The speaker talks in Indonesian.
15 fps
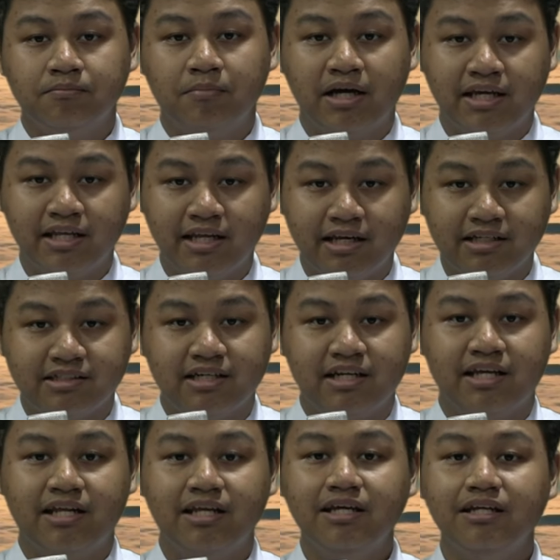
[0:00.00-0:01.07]
bagi diri
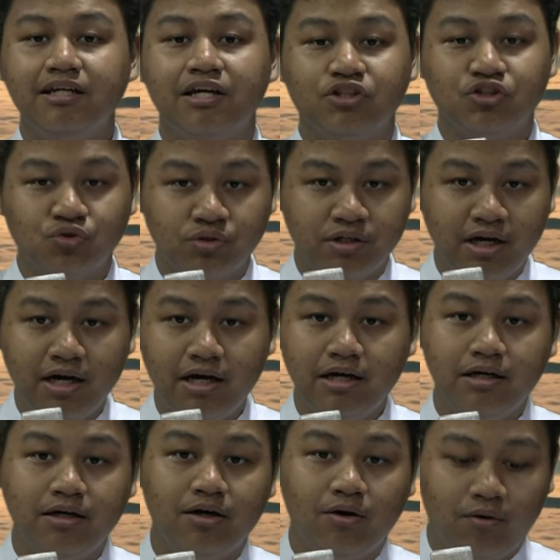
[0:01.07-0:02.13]
sendiri dan juga
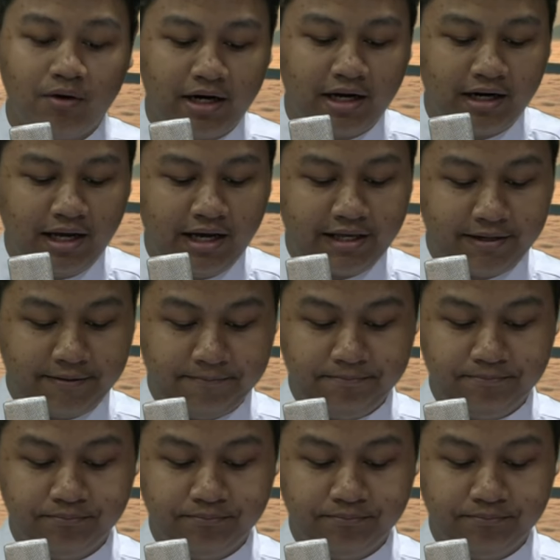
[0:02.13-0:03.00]
orang lain.